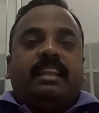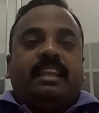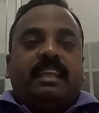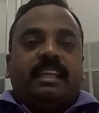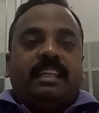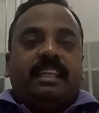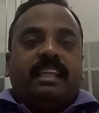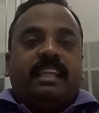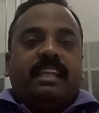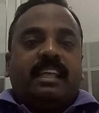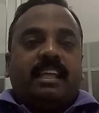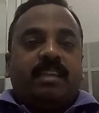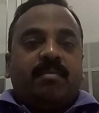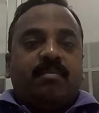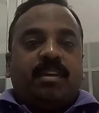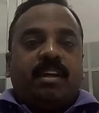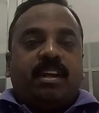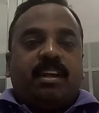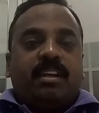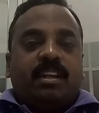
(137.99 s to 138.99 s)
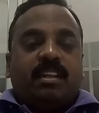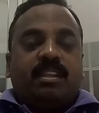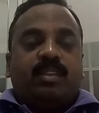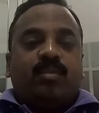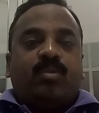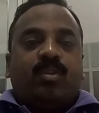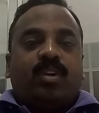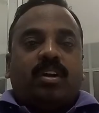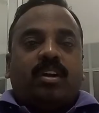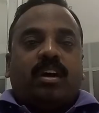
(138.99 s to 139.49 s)
நீதி நேர்மையாக
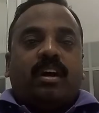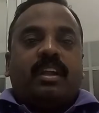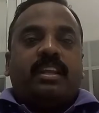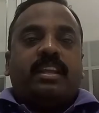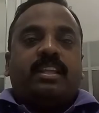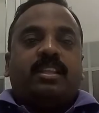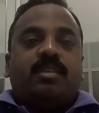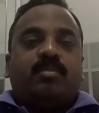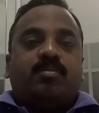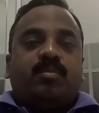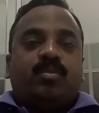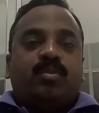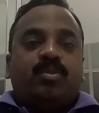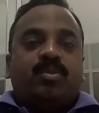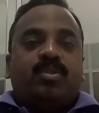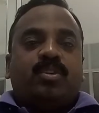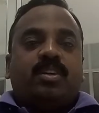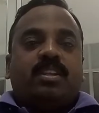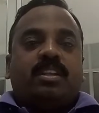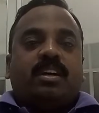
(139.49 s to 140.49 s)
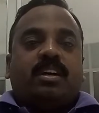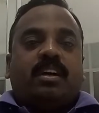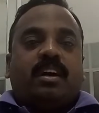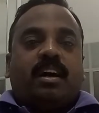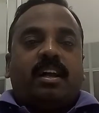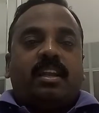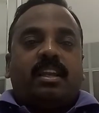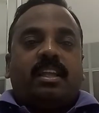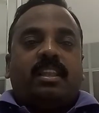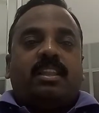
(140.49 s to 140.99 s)
இருந்து ஒரு காரியத்தை முடித்து அந்த
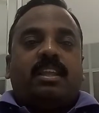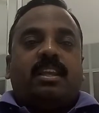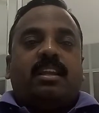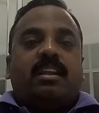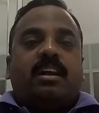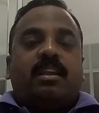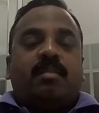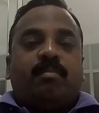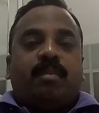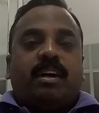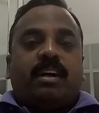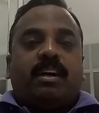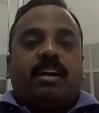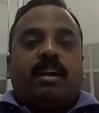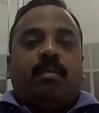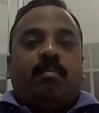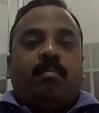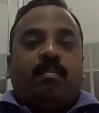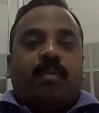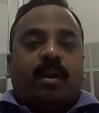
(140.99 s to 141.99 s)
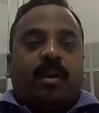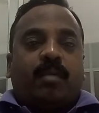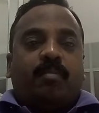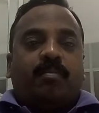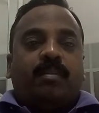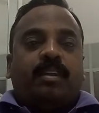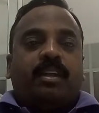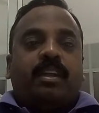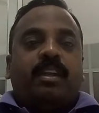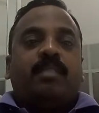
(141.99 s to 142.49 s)
காரியத்தினால் மக்கள்
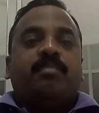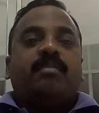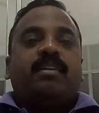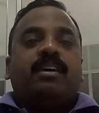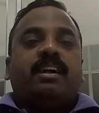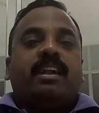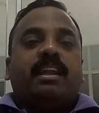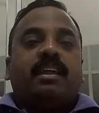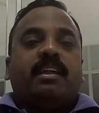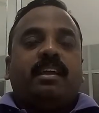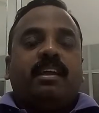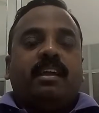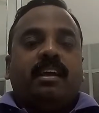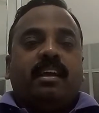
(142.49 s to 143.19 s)
பரம் இன்பங்களை